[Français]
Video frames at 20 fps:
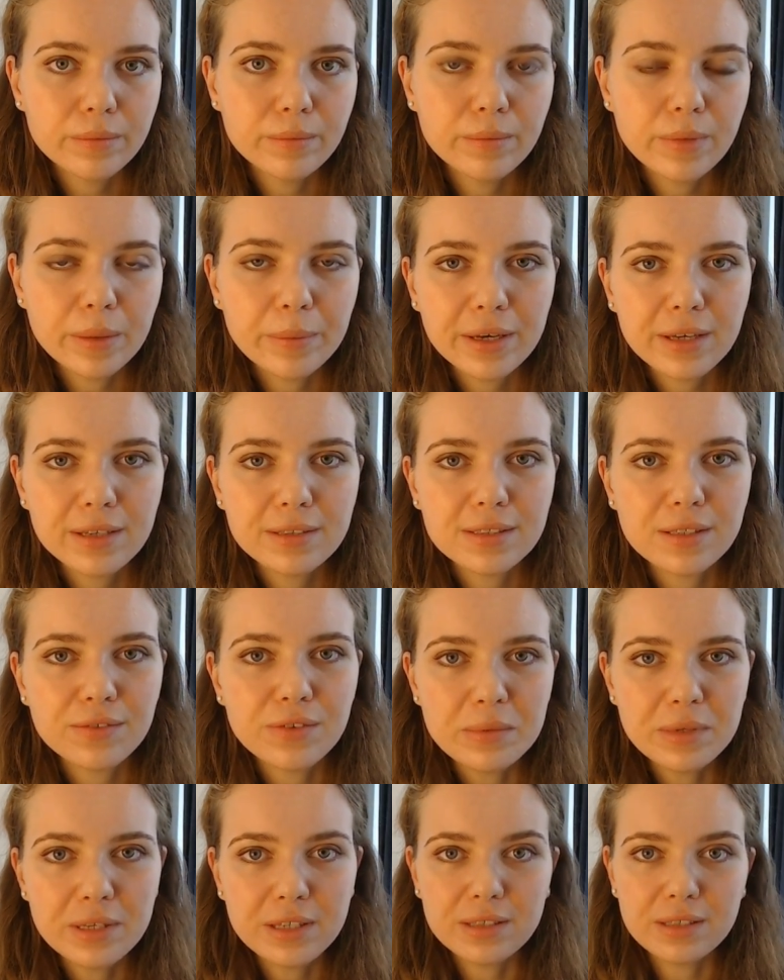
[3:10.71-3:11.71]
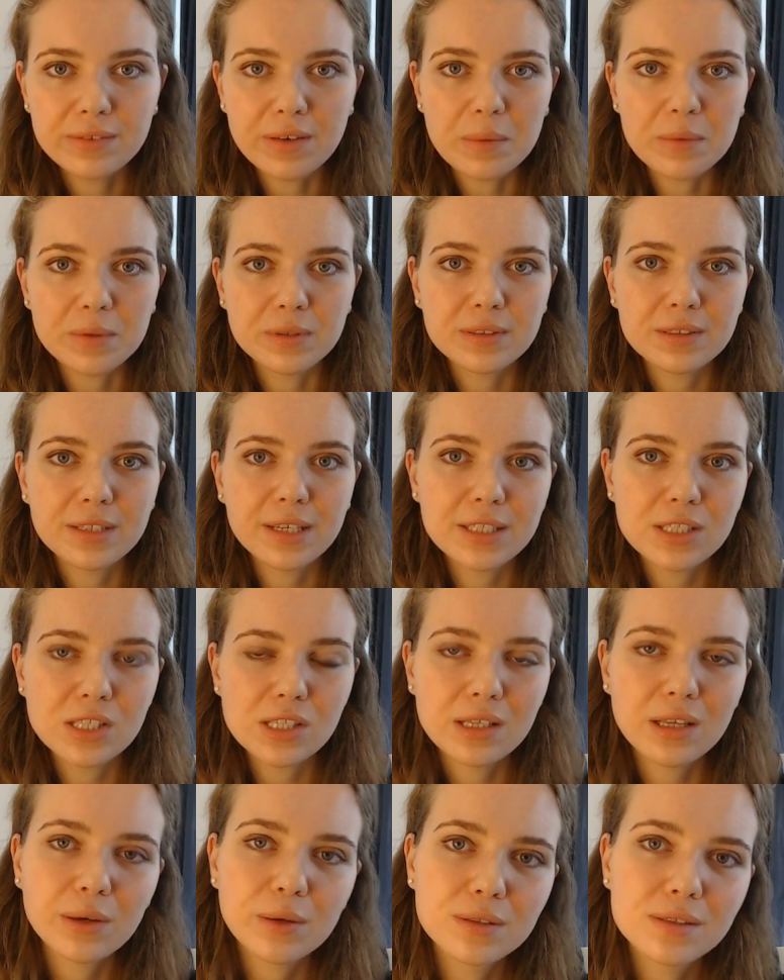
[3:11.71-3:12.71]
Mais après, cette famille était vraiment très
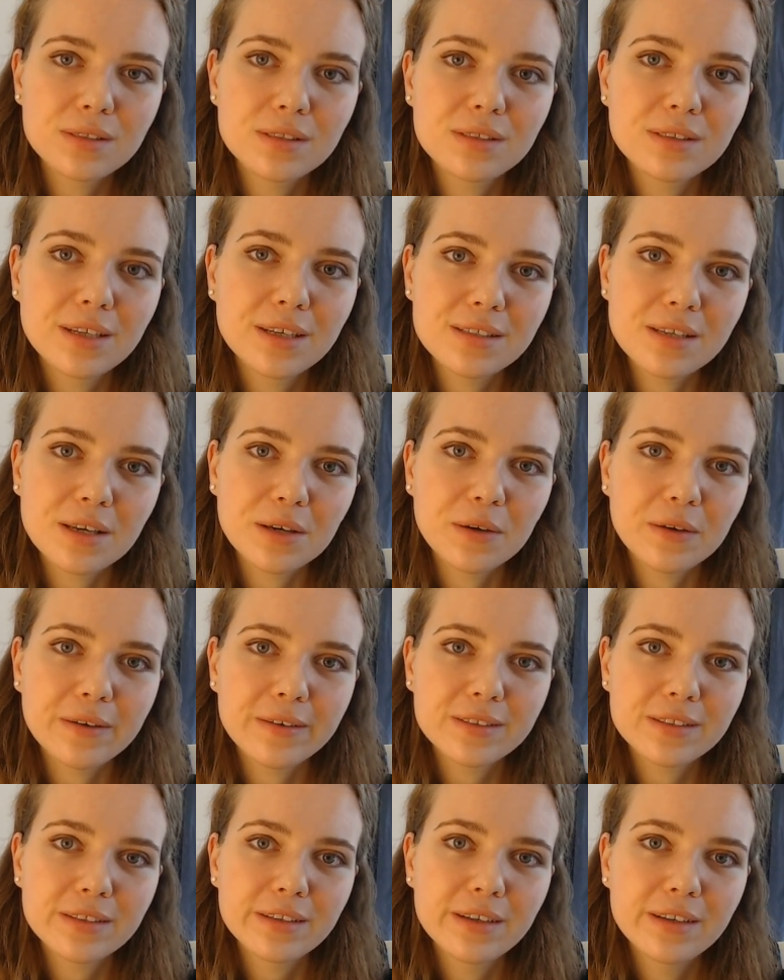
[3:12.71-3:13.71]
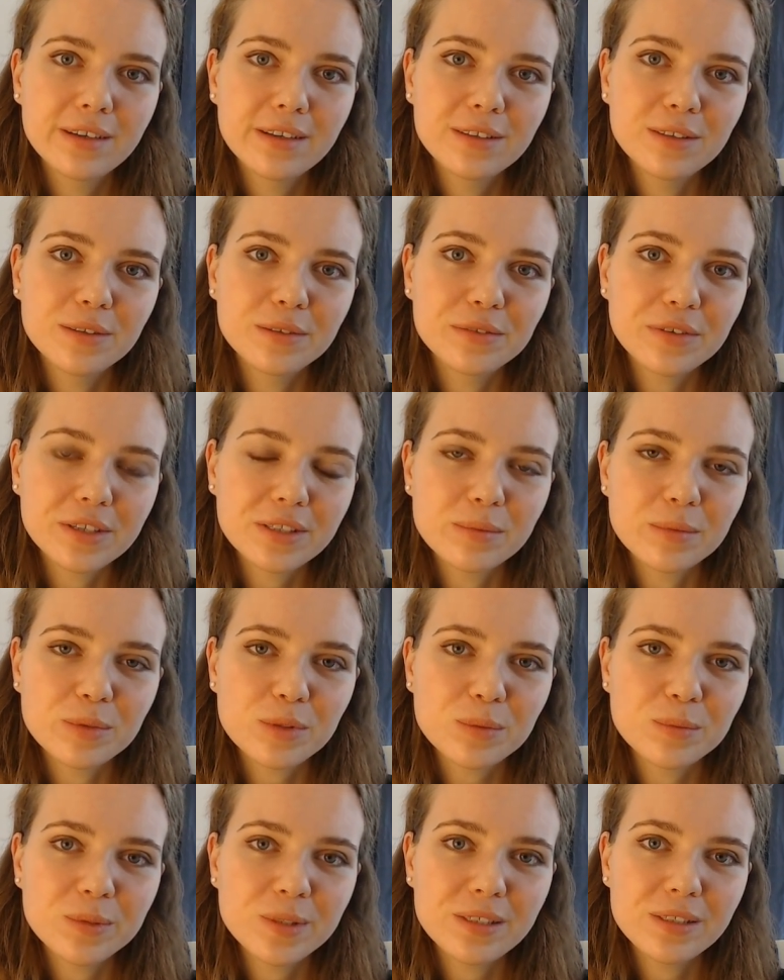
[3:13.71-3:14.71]
généreuse, très accueillante, donc forcément,
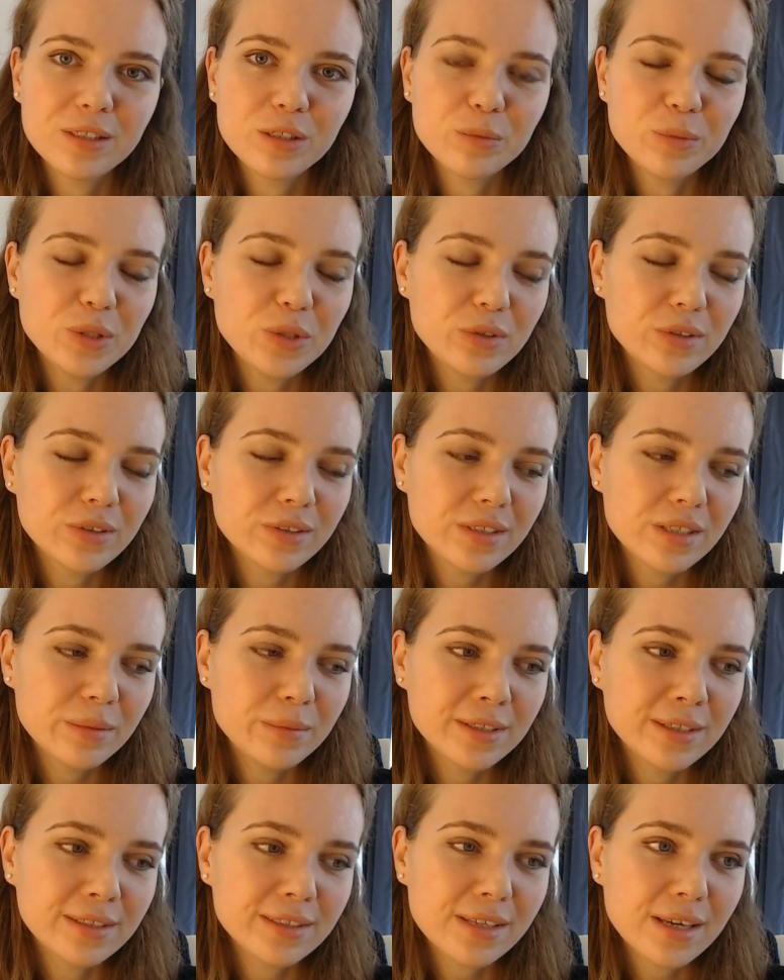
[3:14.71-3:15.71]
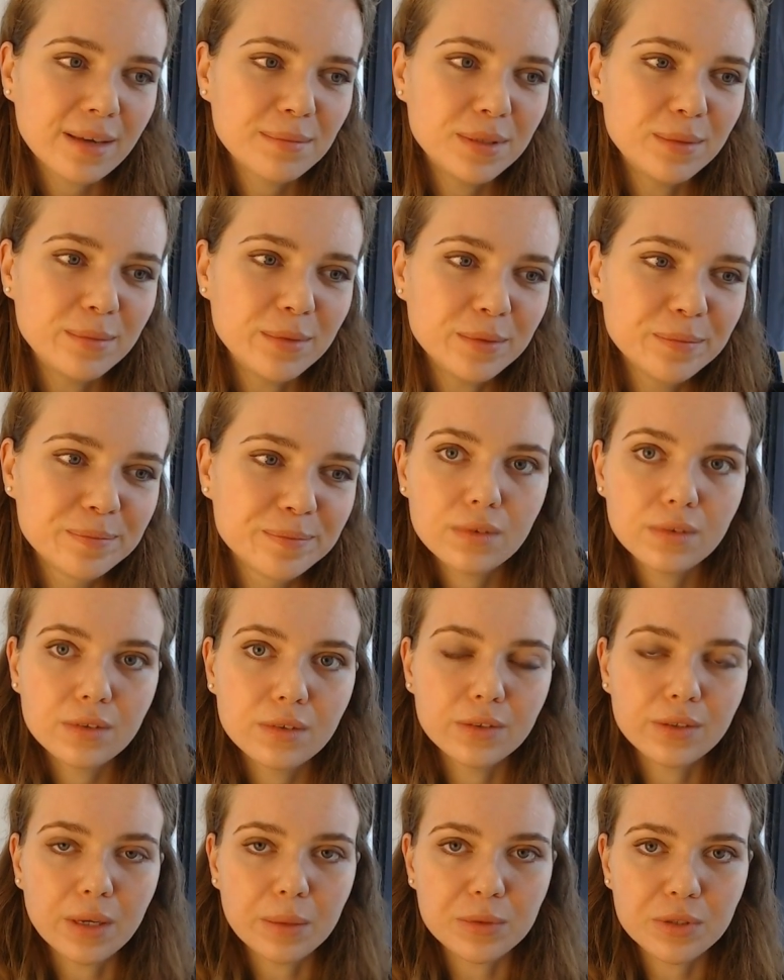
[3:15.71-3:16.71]
je m'y suis sentie bien assez rapidement.
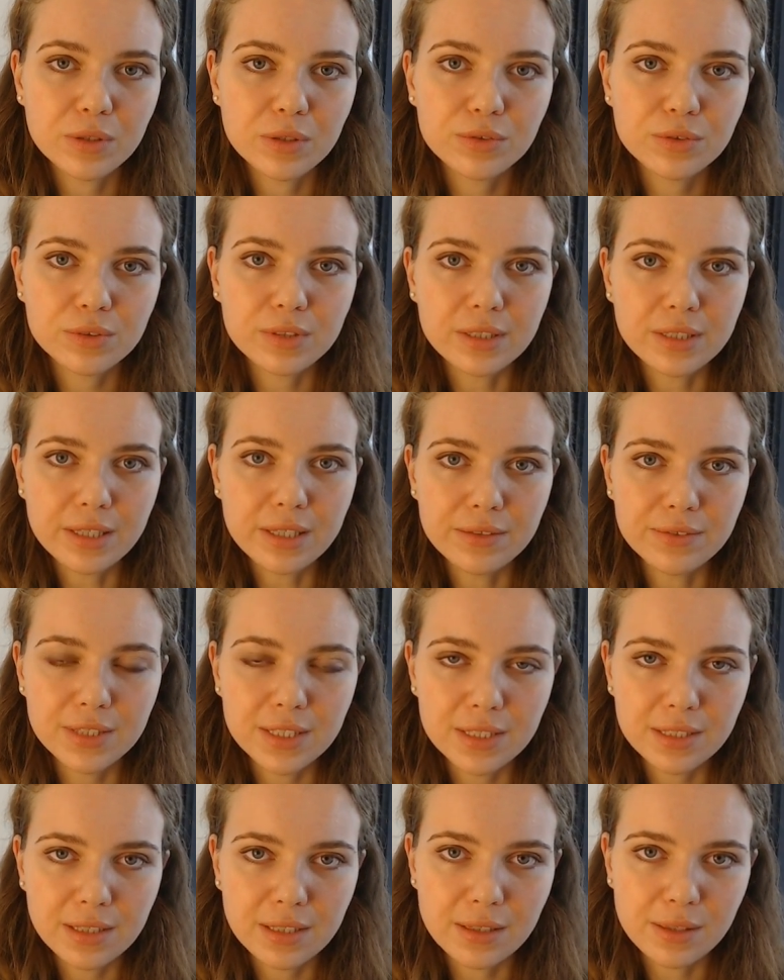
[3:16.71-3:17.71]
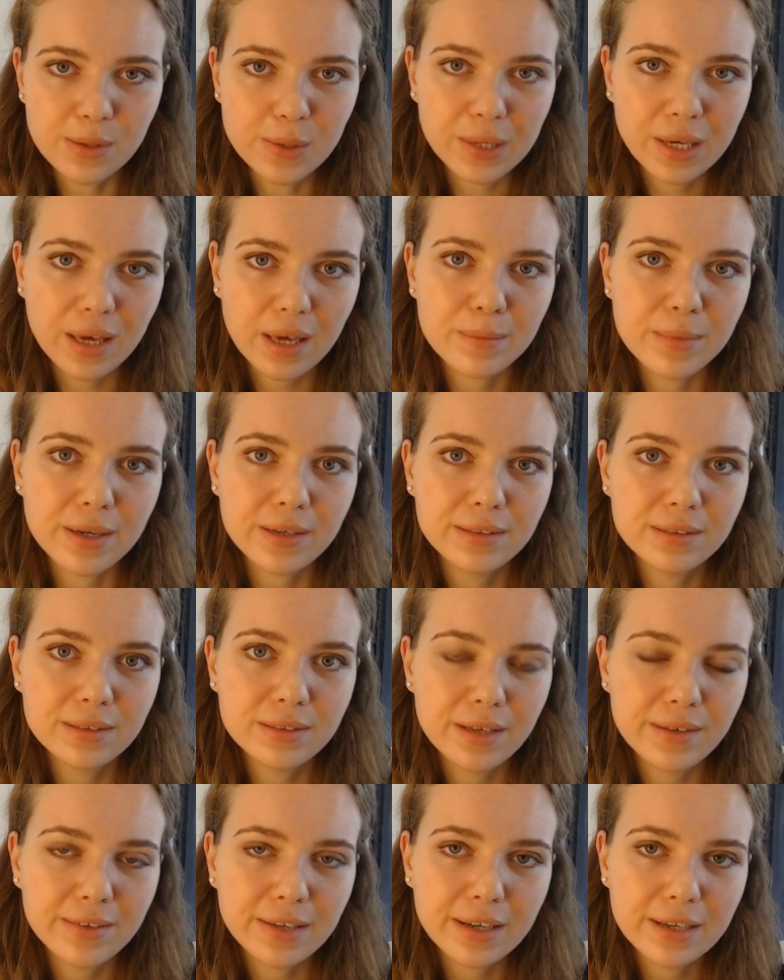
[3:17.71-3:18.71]
Donc à Pskov, on est allé visiter le Kremlin,
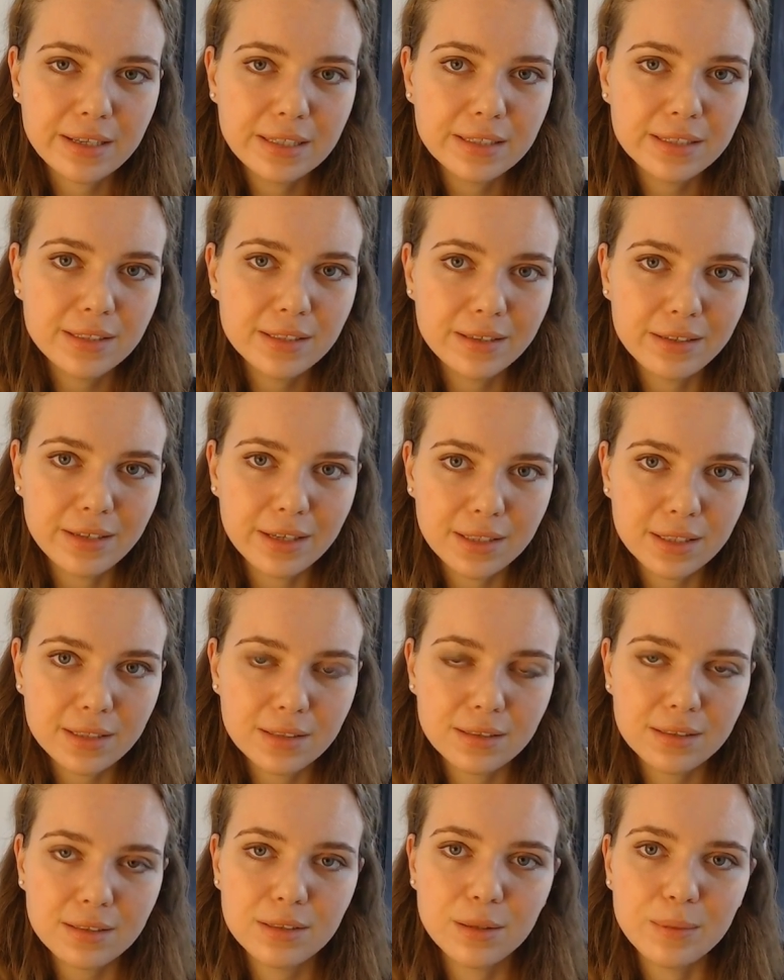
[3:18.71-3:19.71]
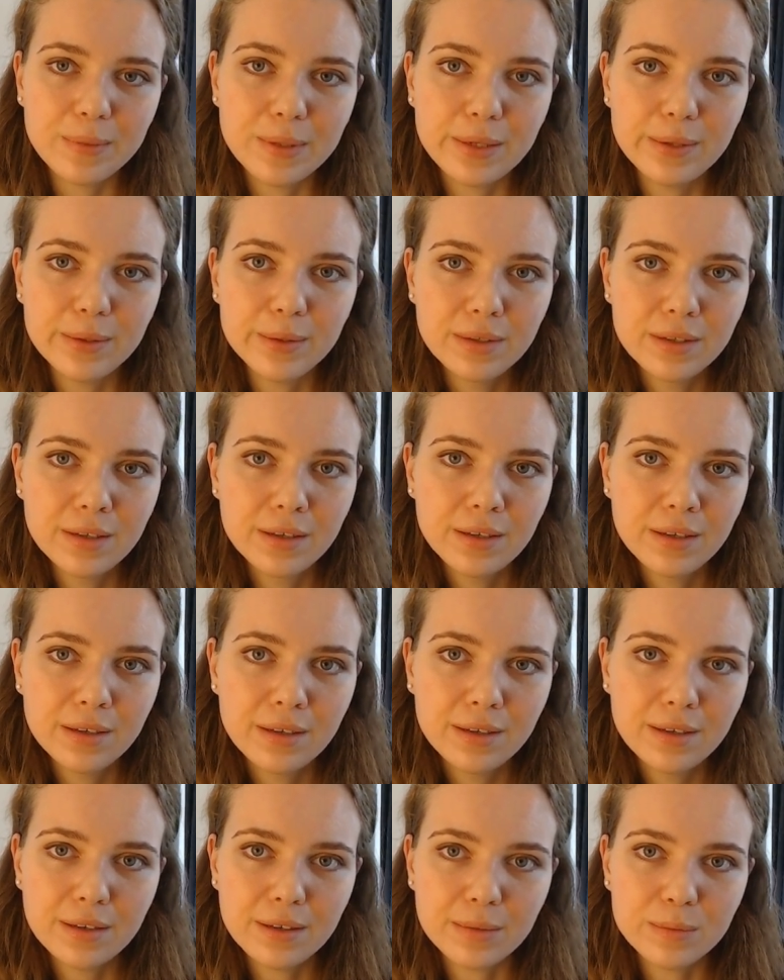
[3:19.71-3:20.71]
avec l'église de la Trinité au milieu.
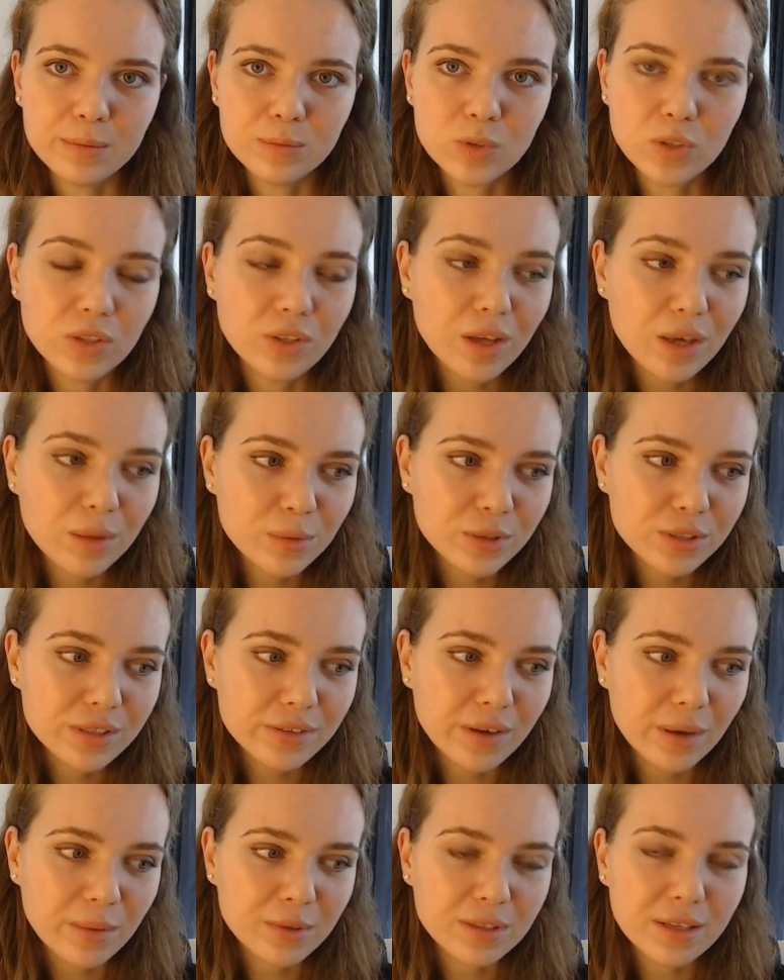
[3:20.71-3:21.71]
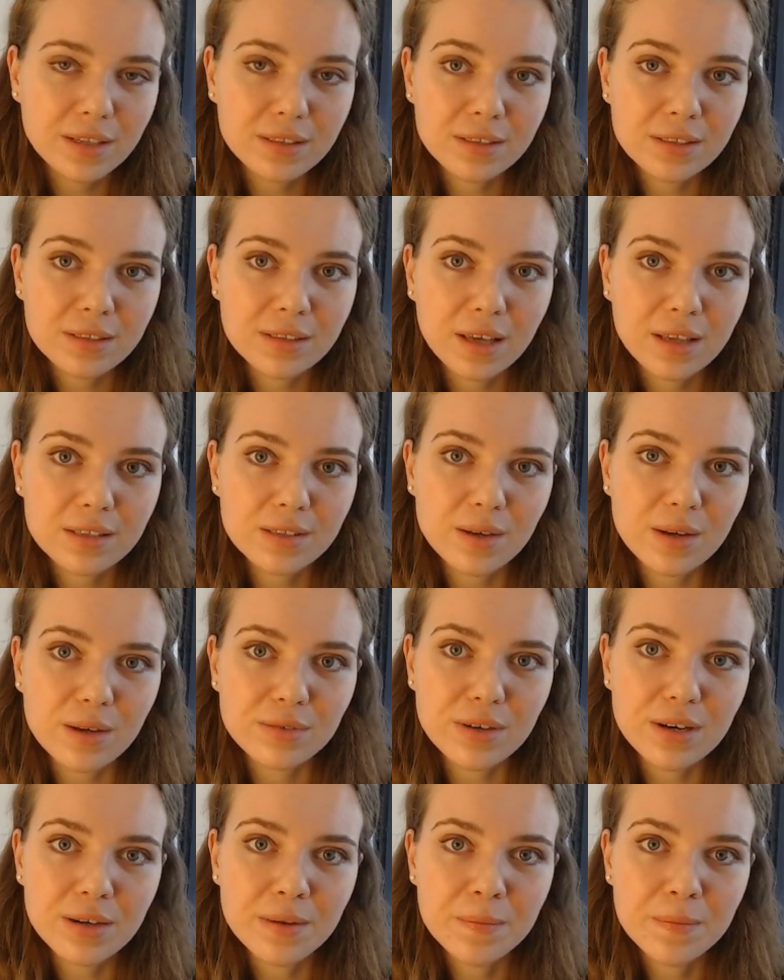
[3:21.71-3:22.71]
Euh, c'est très beau, c'est vraiment très intéressant à voir.